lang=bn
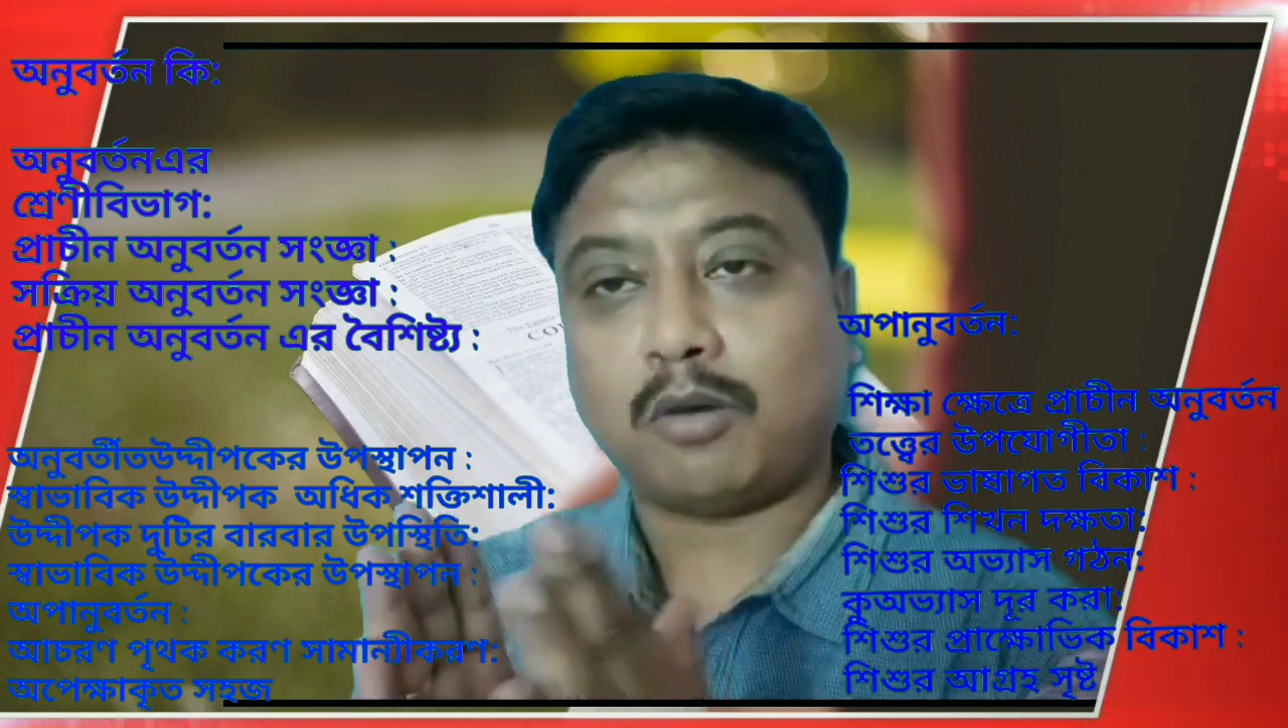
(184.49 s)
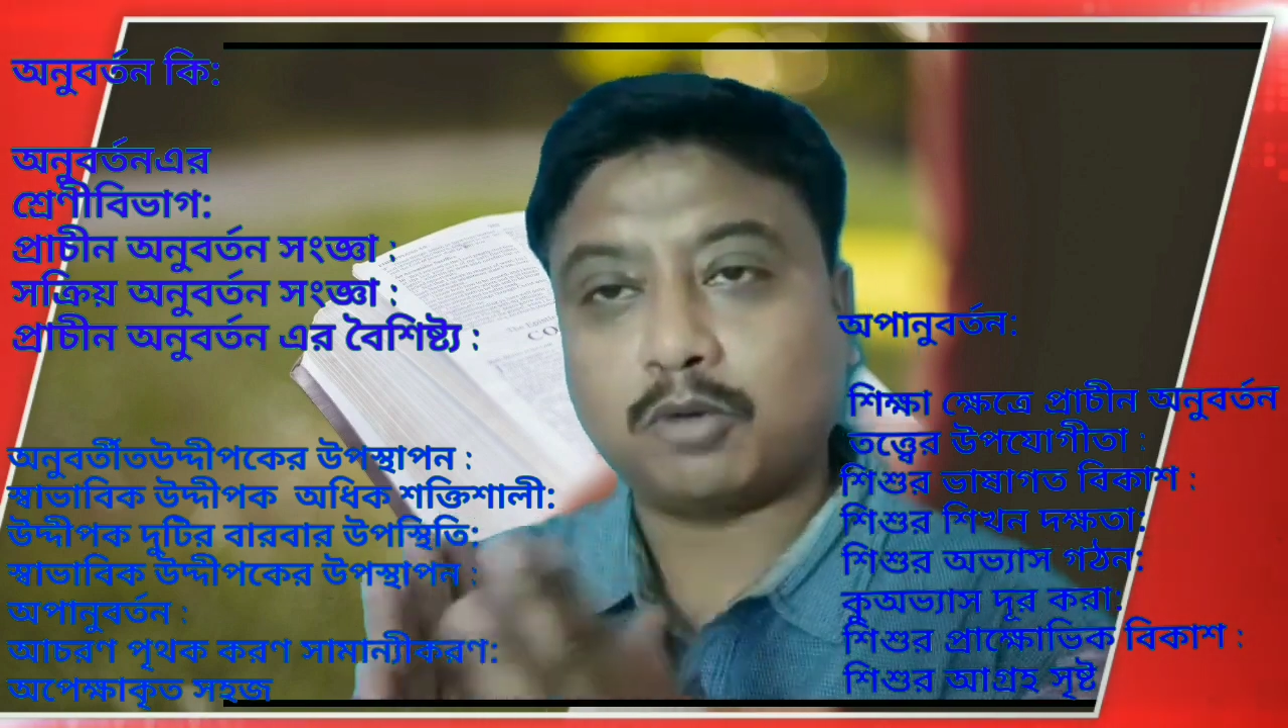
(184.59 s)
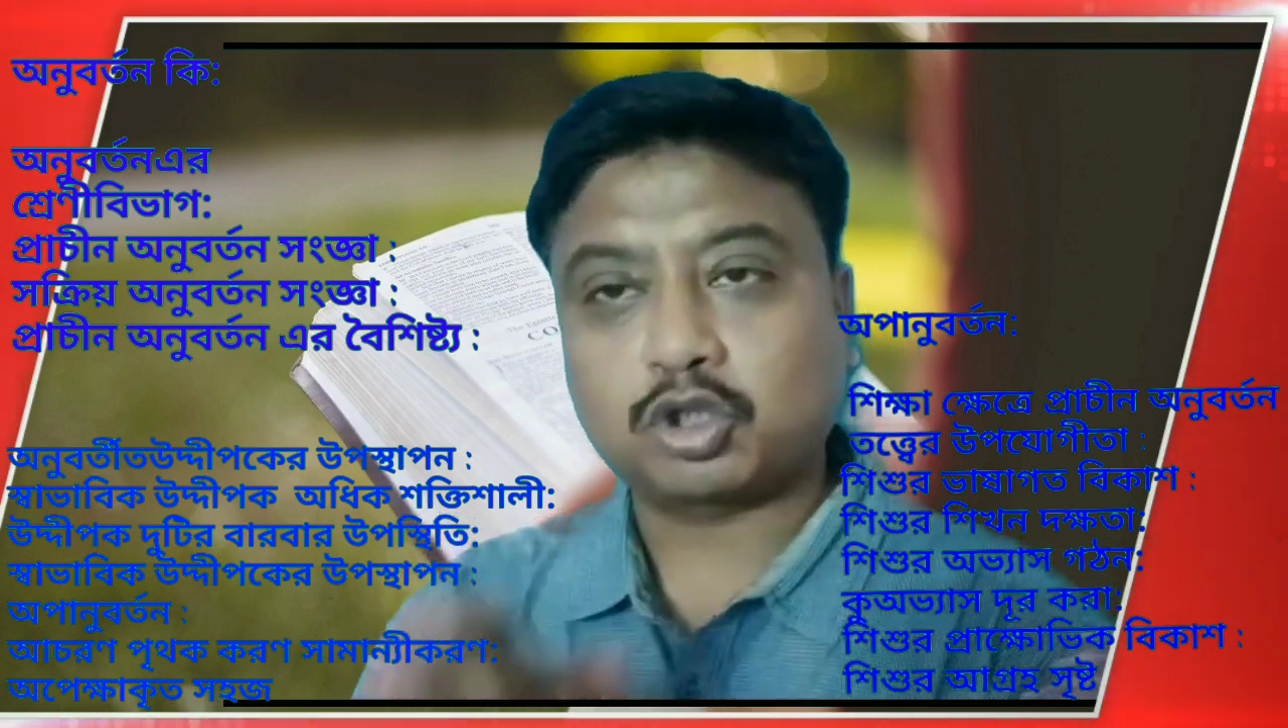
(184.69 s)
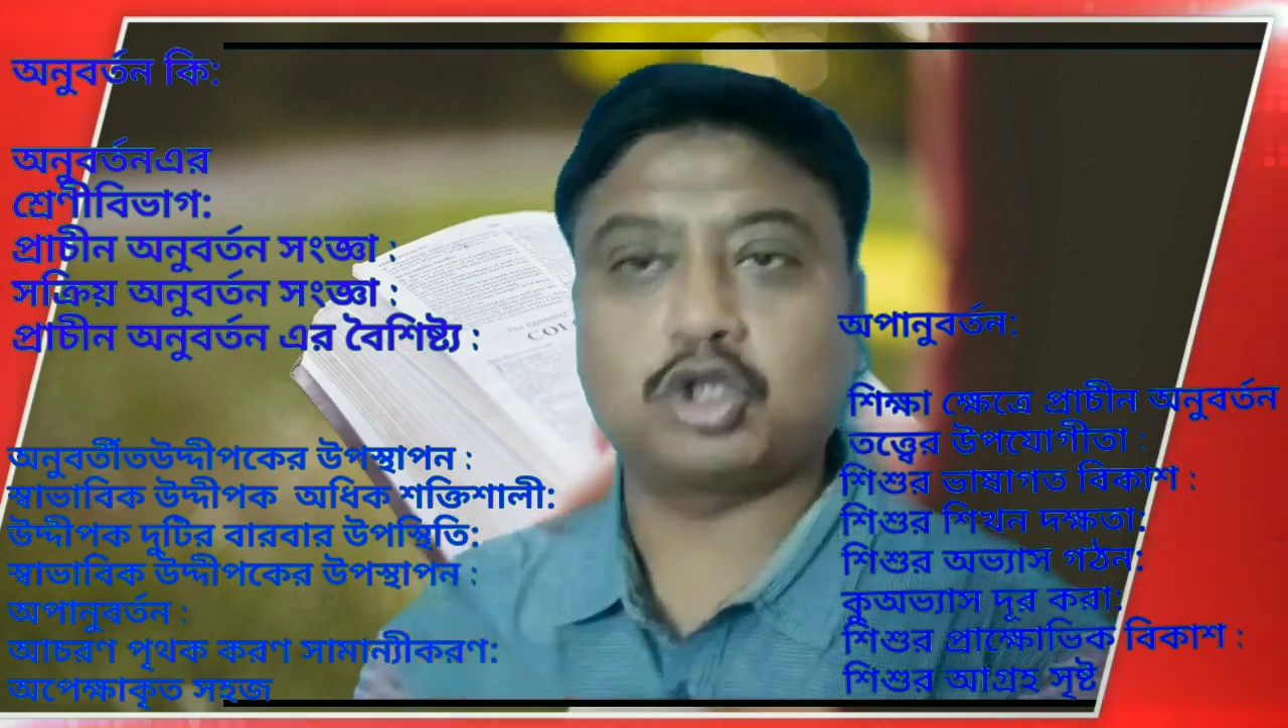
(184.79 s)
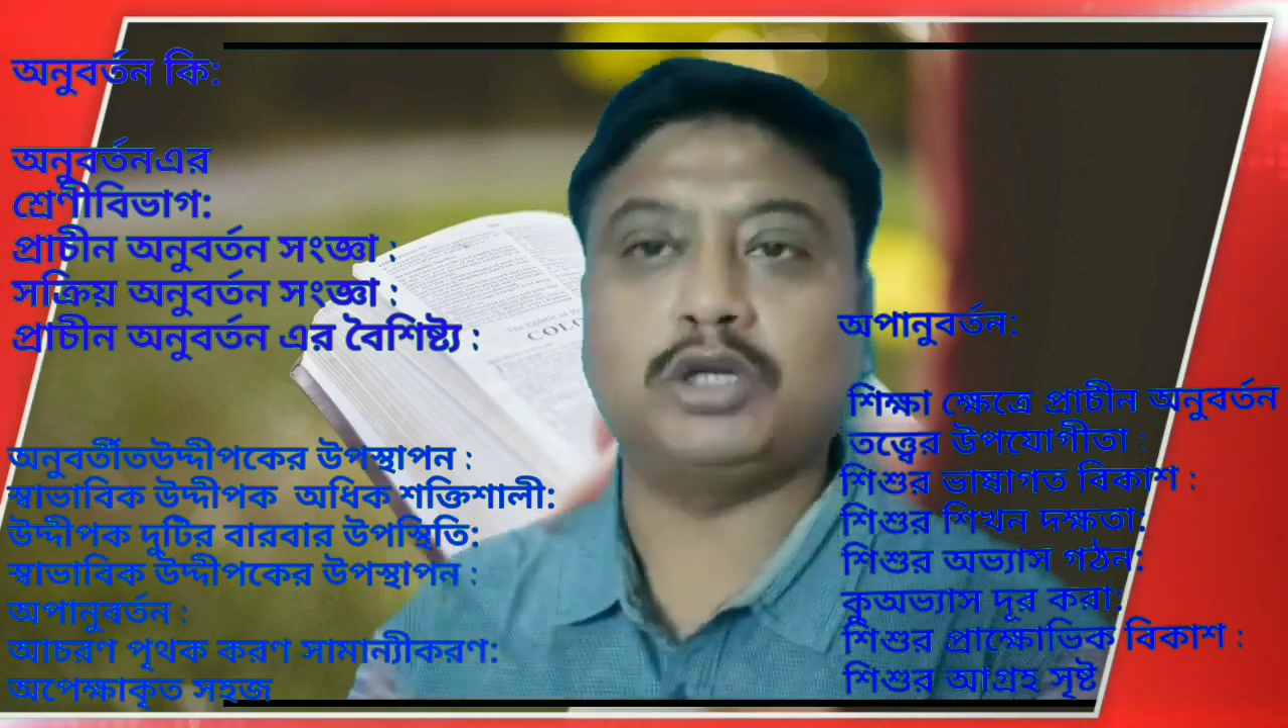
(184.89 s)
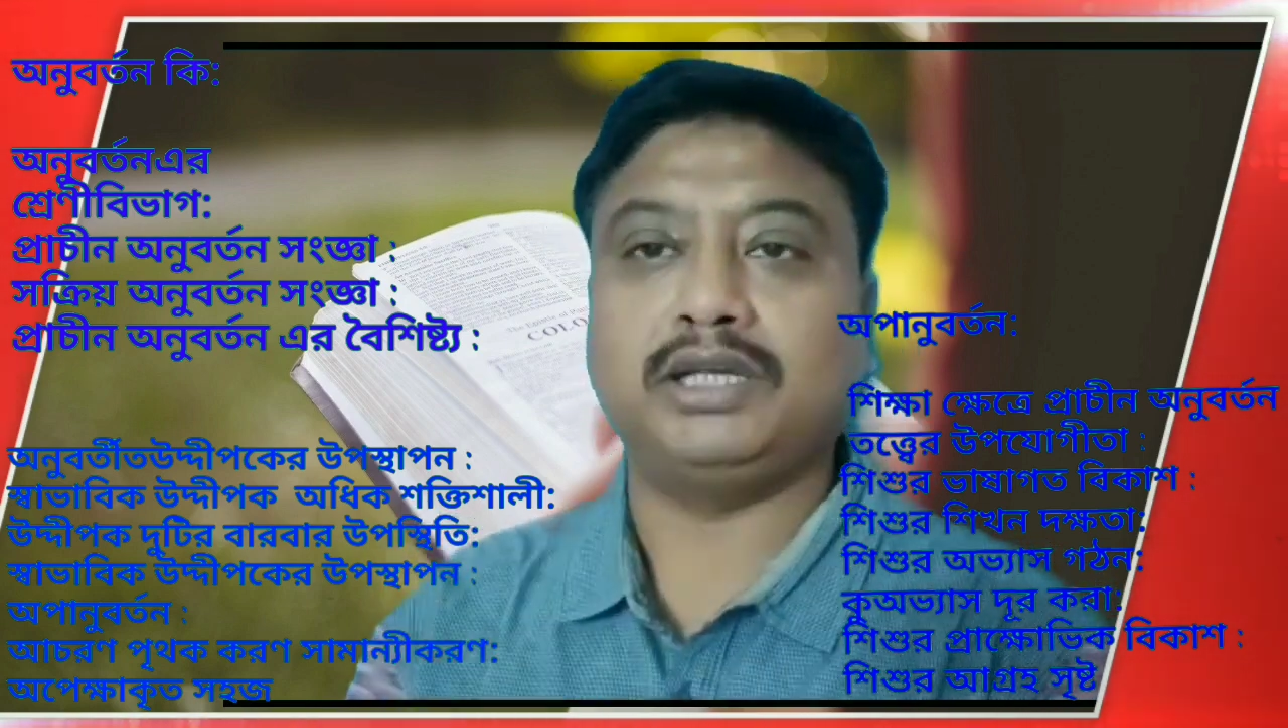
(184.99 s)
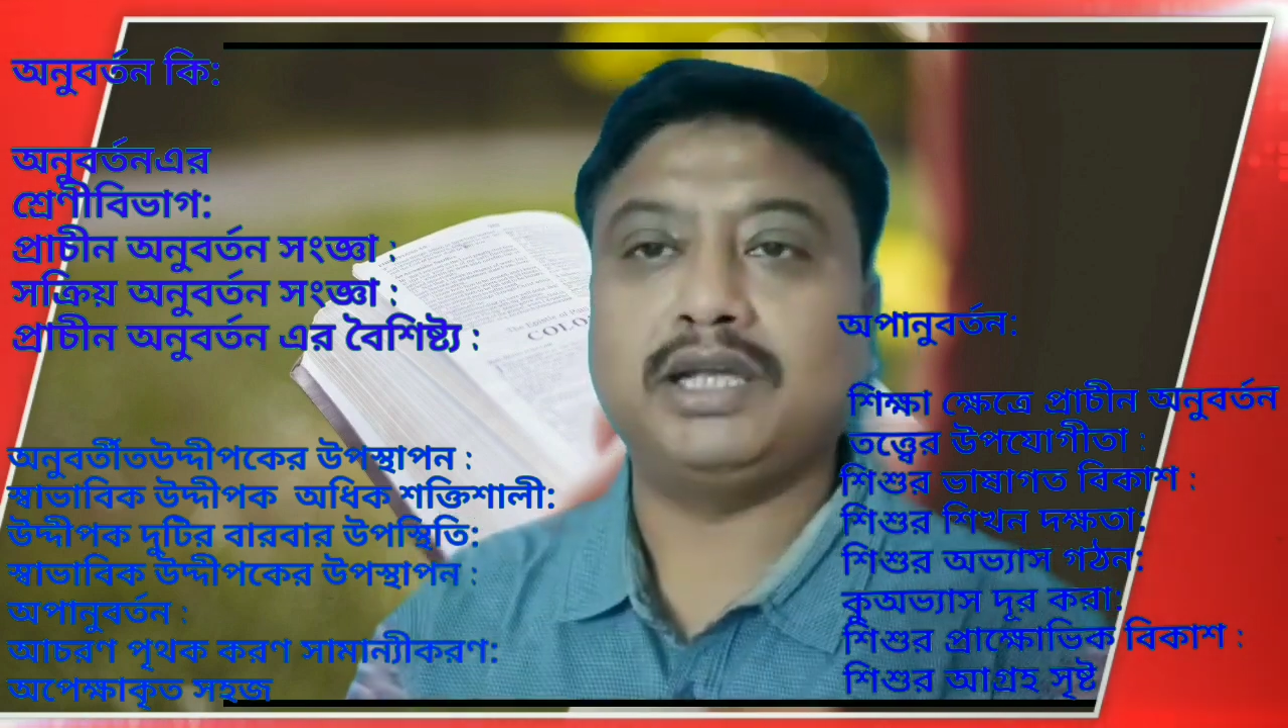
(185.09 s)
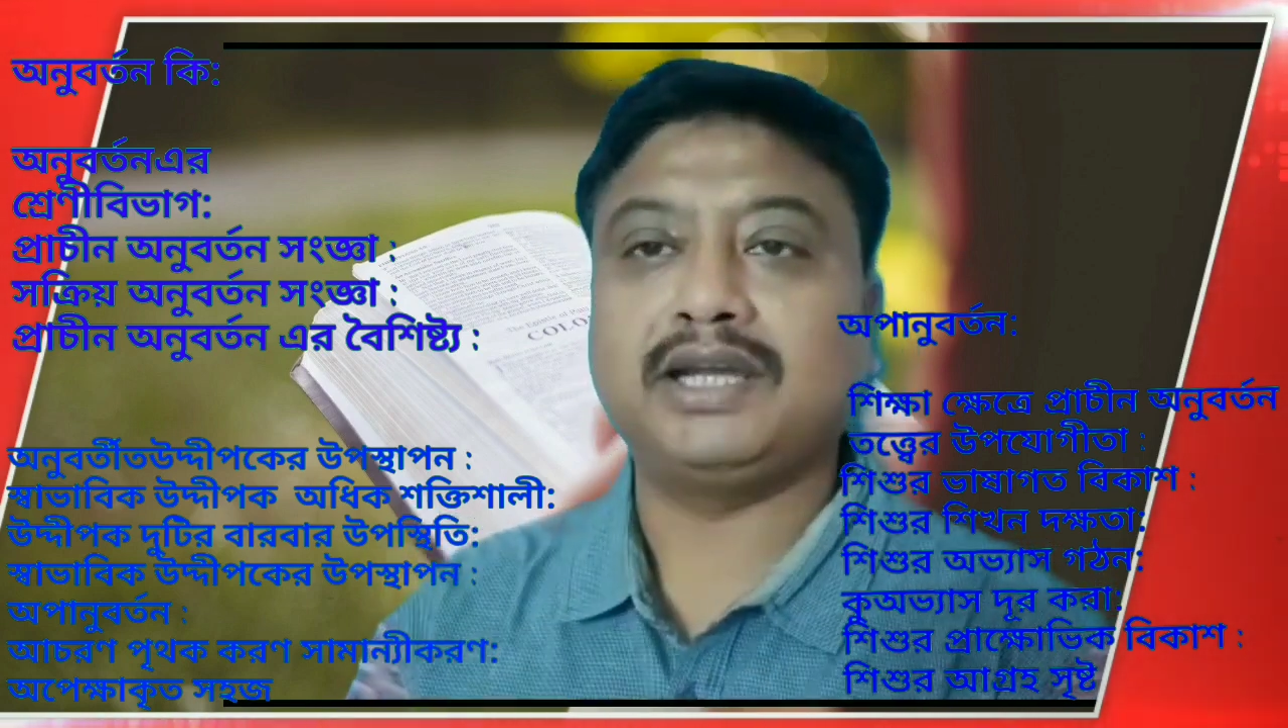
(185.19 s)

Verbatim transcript: অবশ্যই